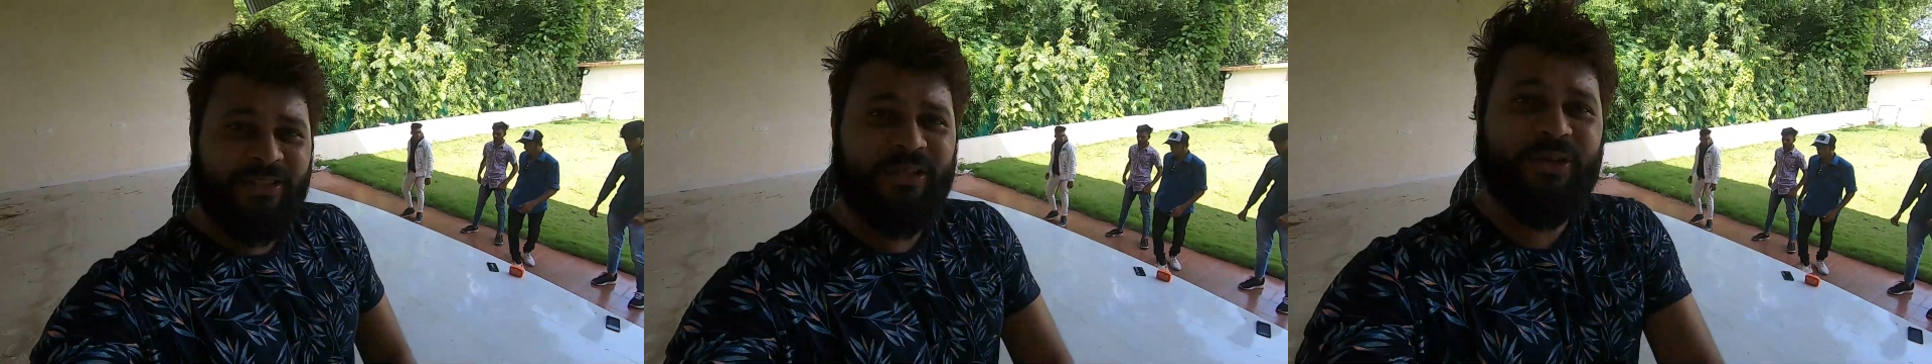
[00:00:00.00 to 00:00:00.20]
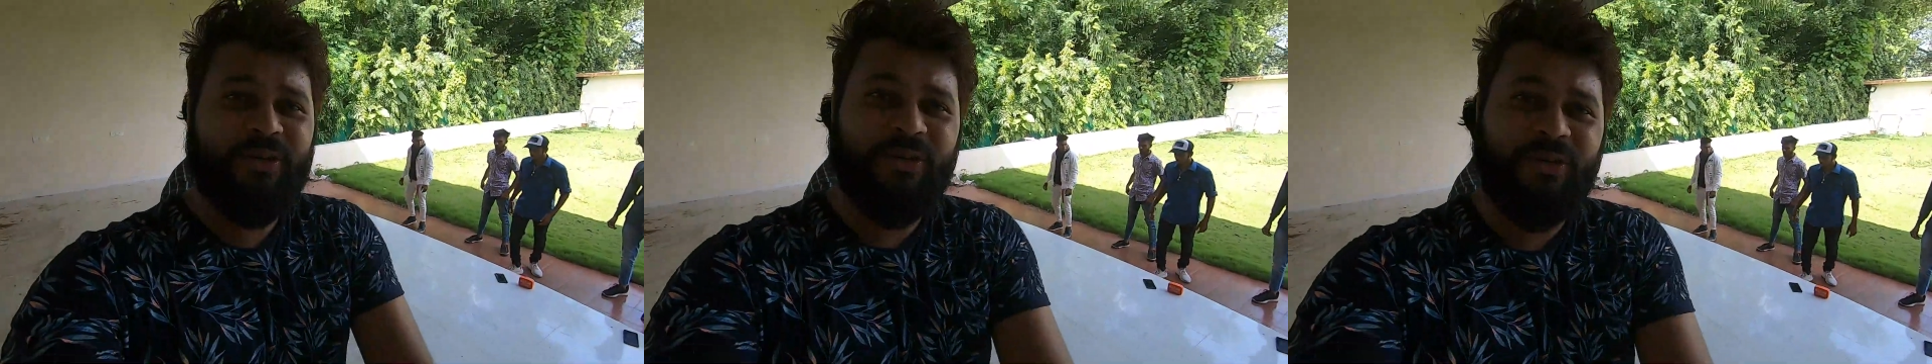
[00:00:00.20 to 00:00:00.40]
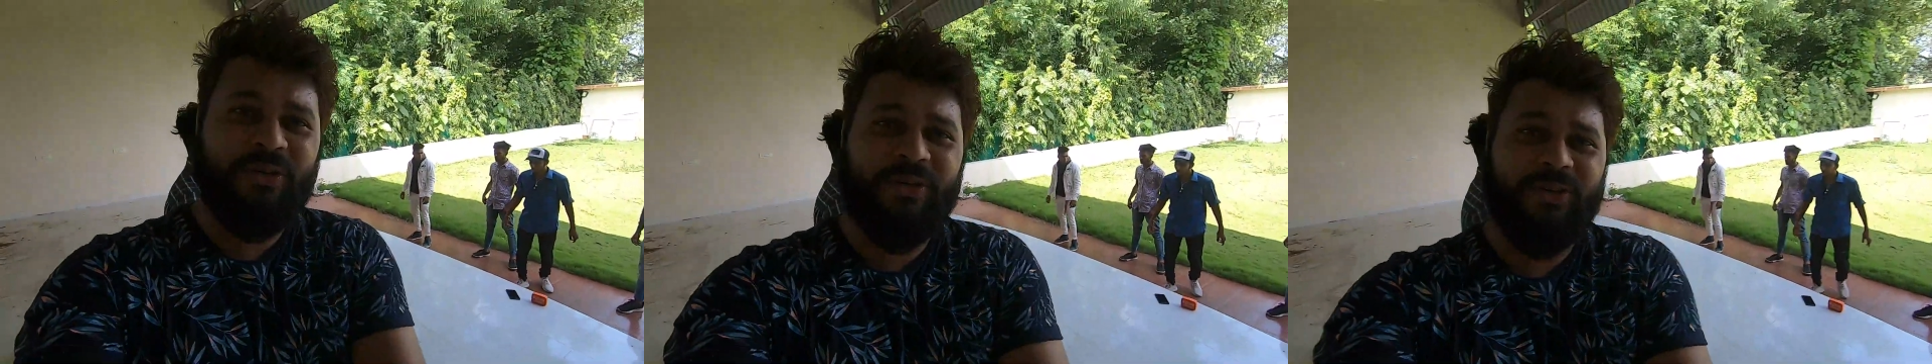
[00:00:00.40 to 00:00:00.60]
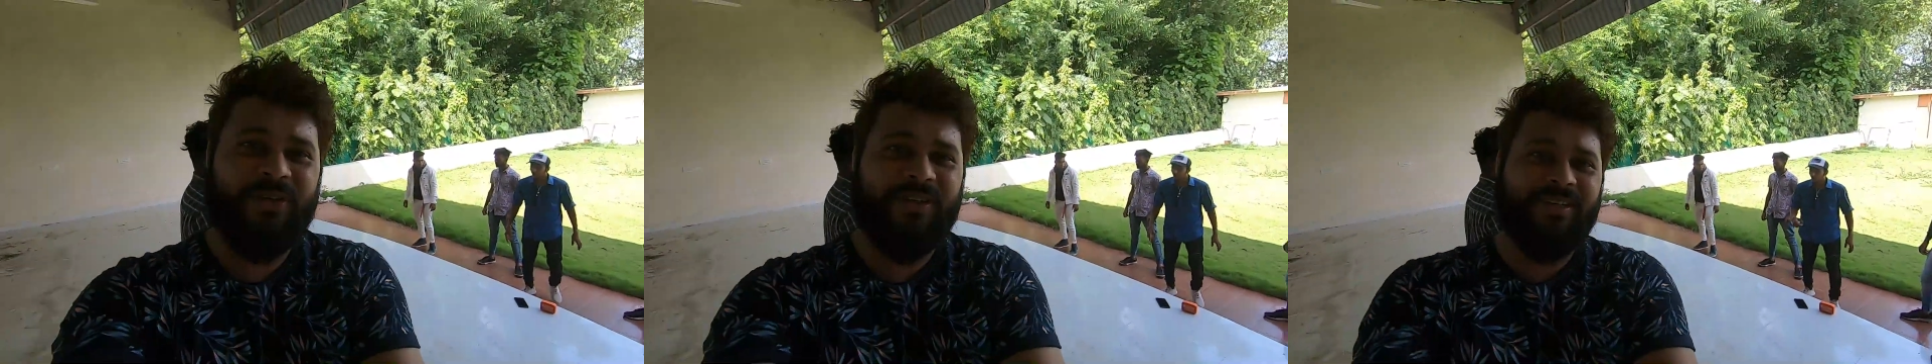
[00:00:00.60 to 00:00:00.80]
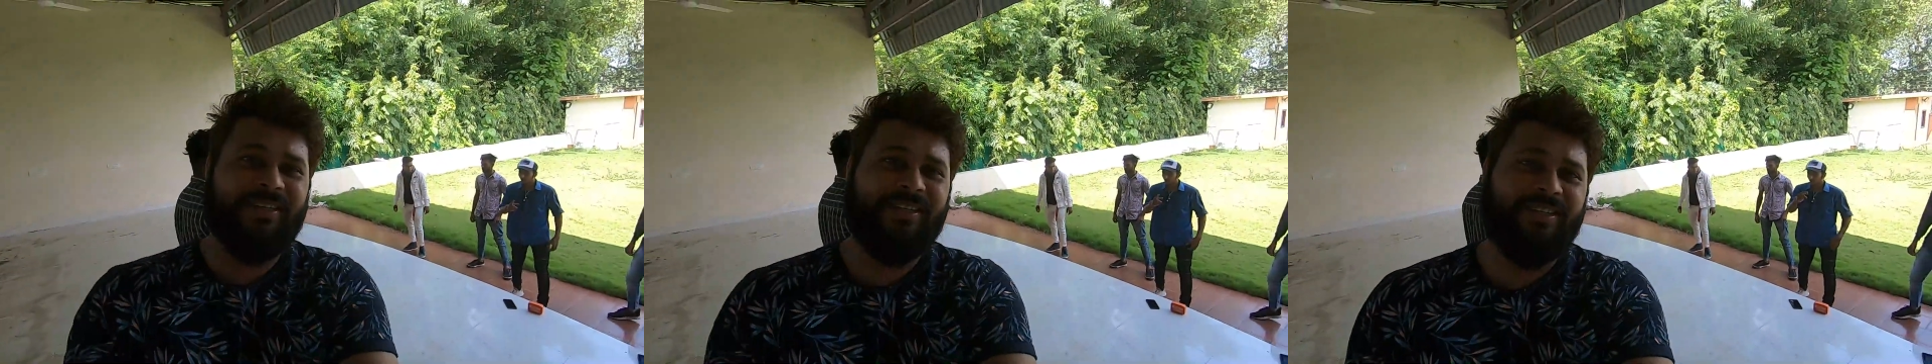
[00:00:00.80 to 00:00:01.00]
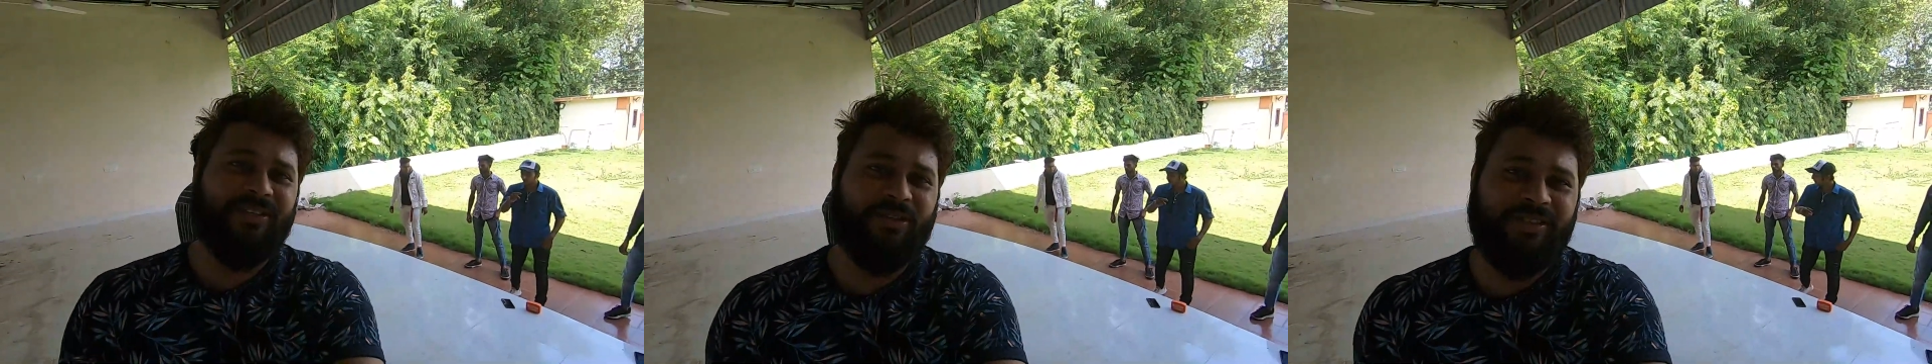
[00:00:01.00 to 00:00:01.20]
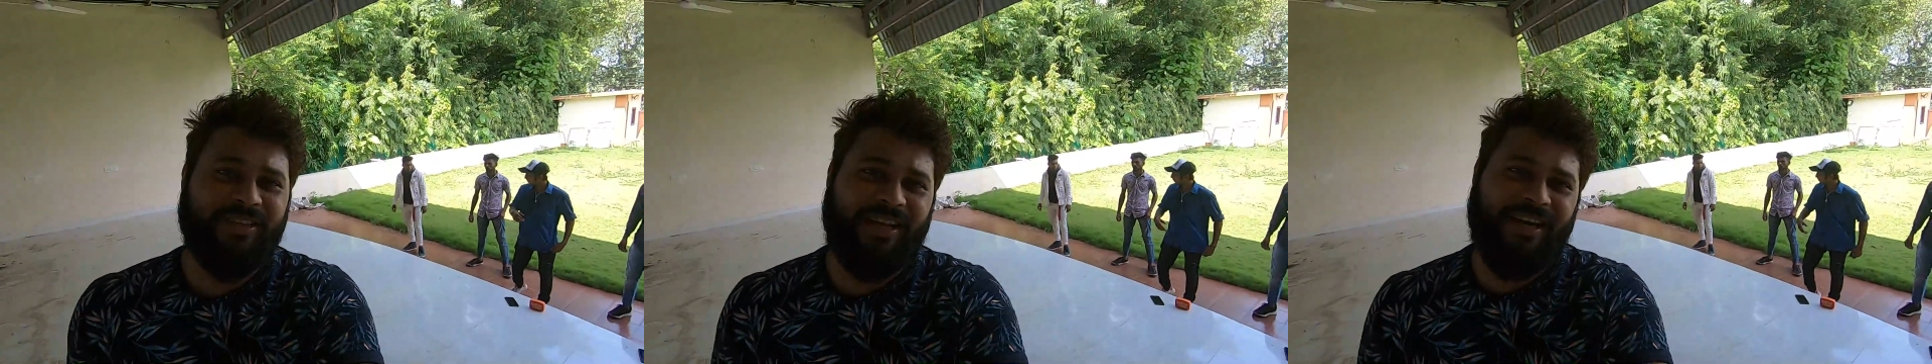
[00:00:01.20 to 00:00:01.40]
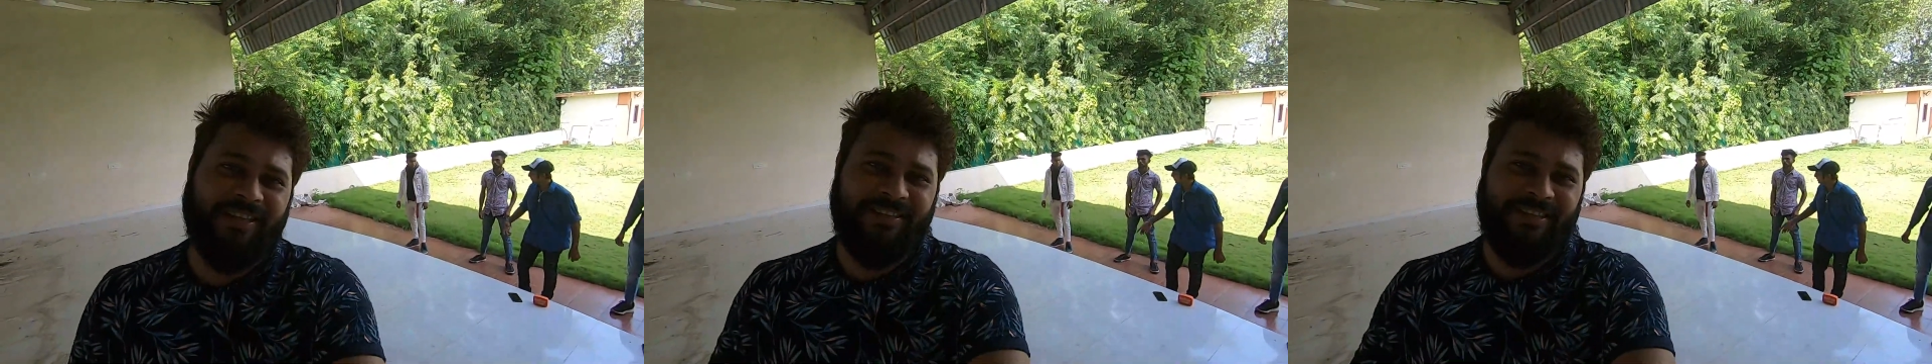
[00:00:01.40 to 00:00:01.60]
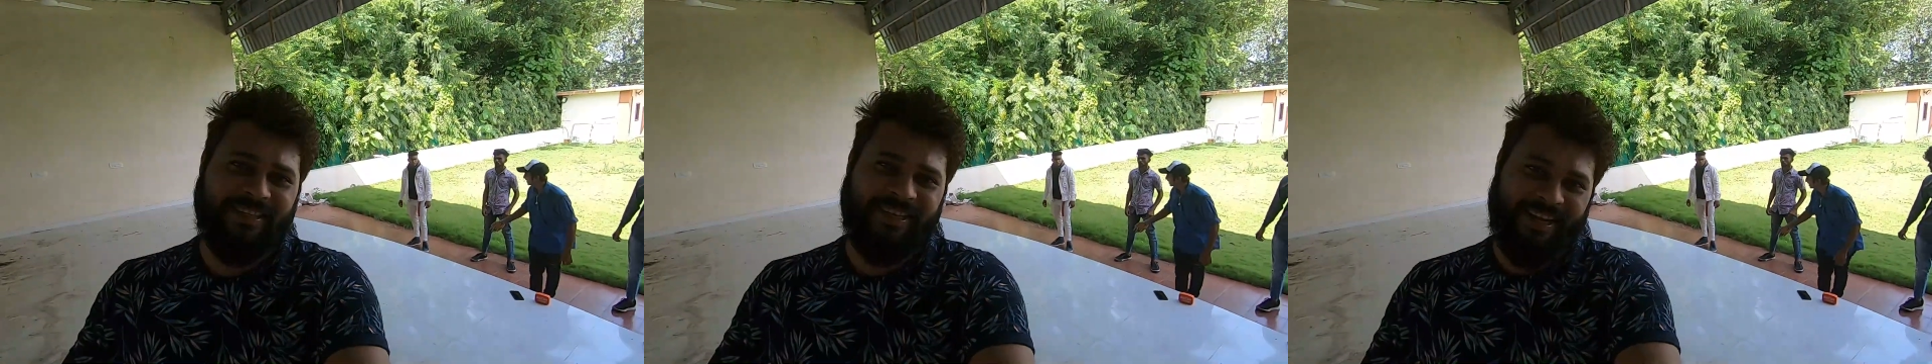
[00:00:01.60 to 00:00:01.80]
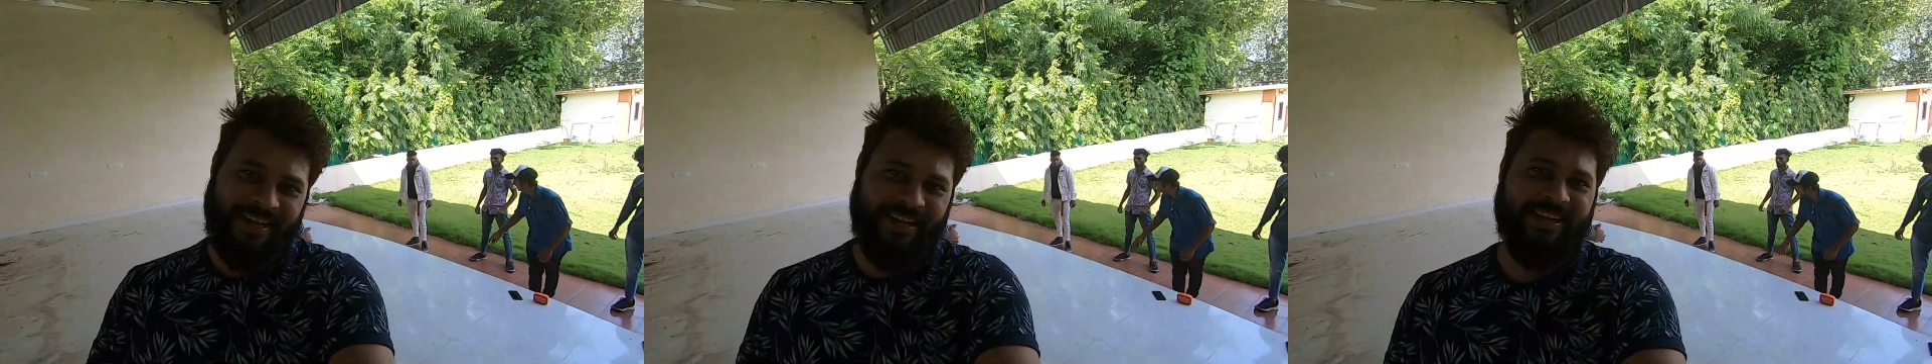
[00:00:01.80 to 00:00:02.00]
तो कुछ अलग
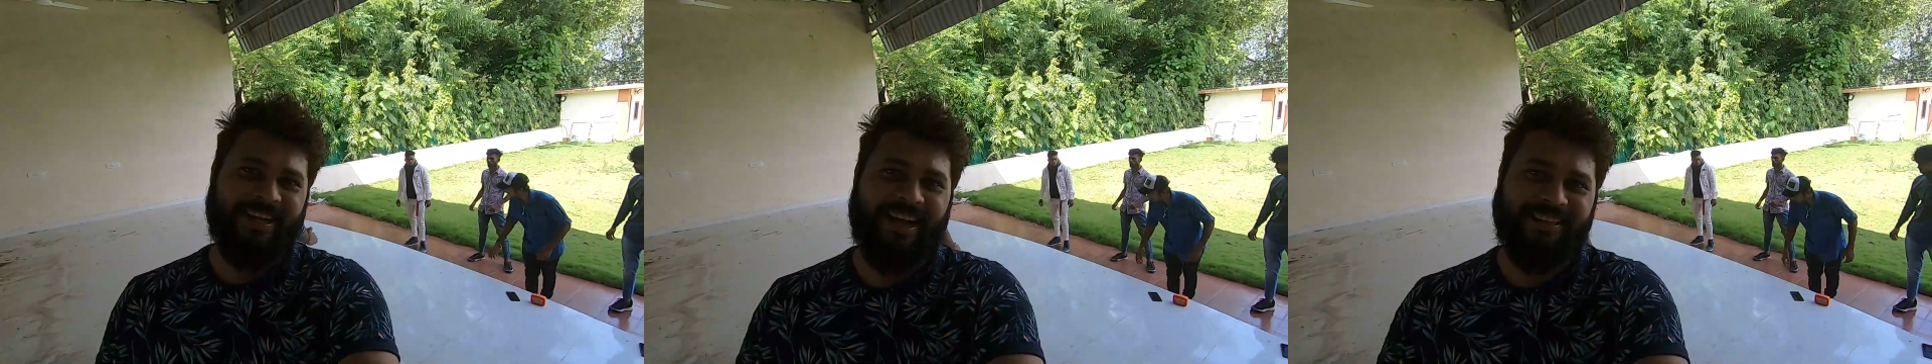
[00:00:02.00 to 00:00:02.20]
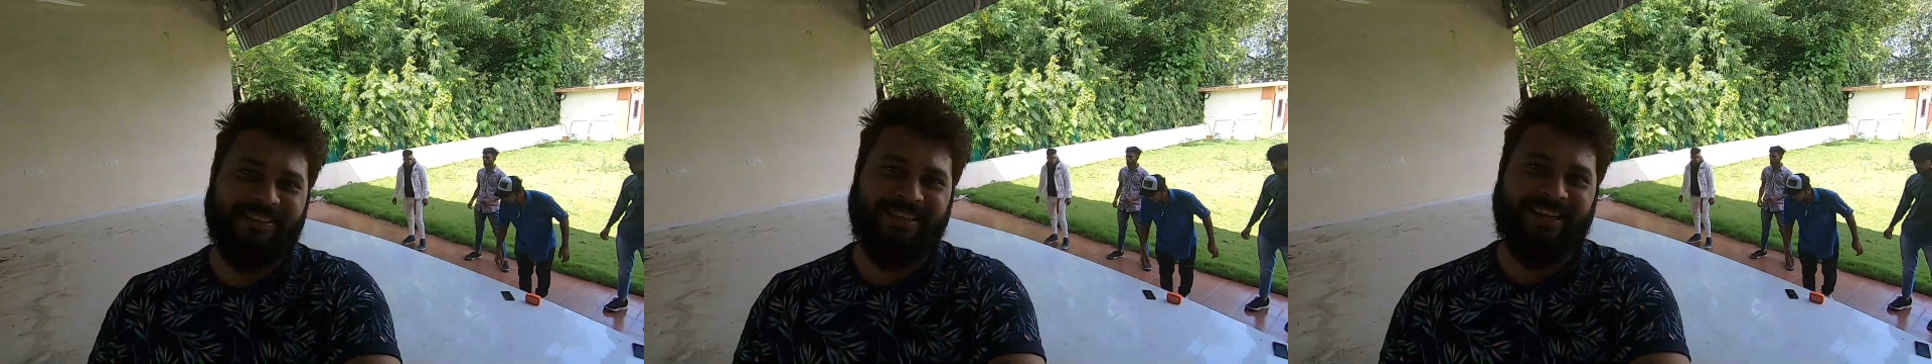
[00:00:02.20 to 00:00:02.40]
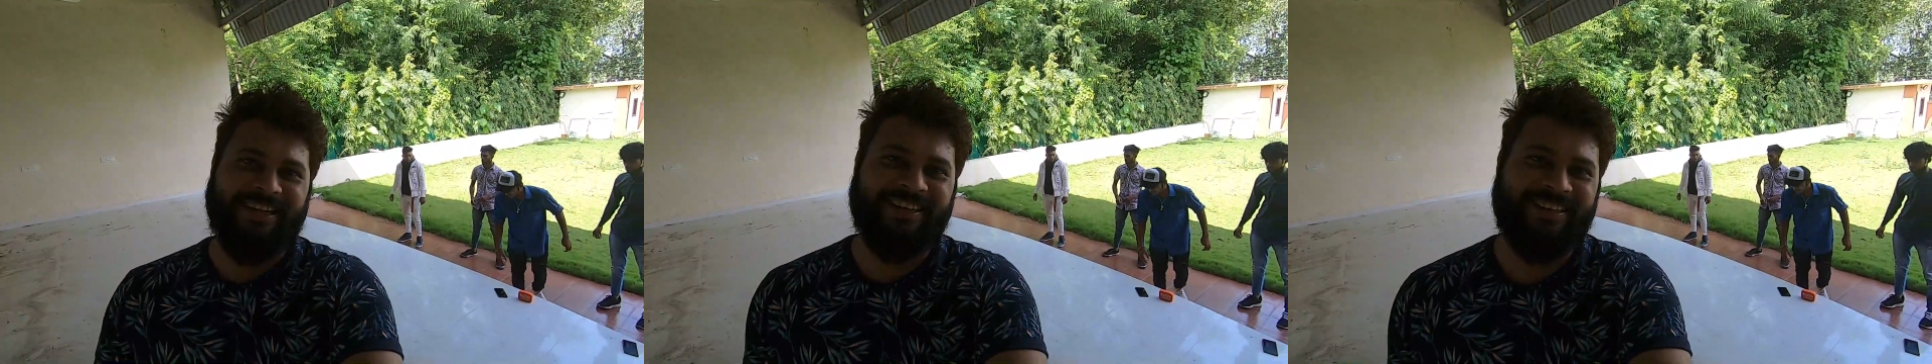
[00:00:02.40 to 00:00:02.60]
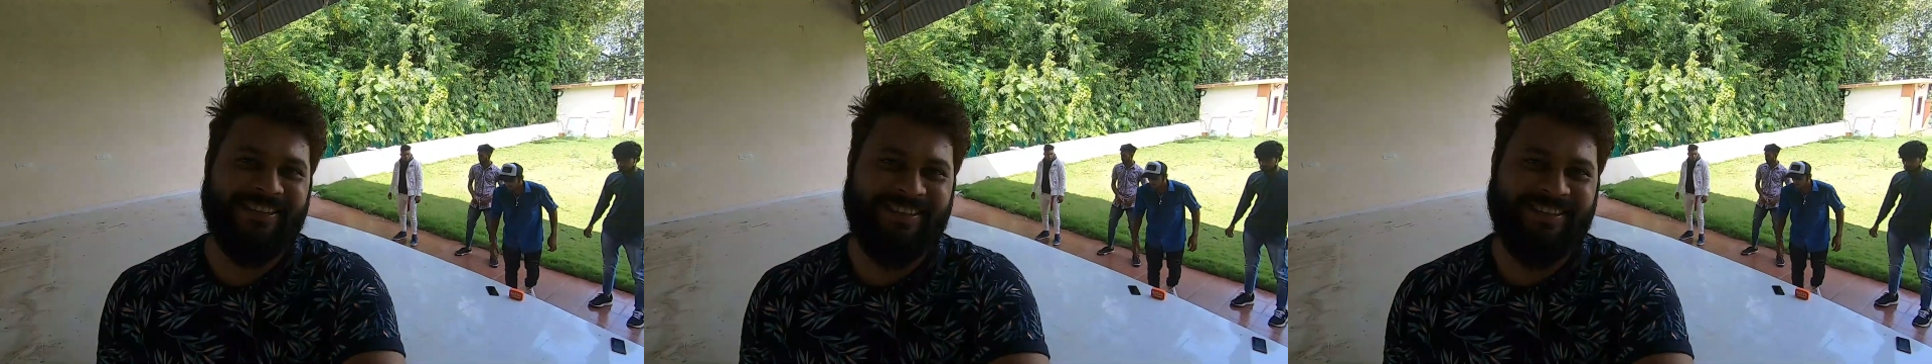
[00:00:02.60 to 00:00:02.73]
सीन है आज का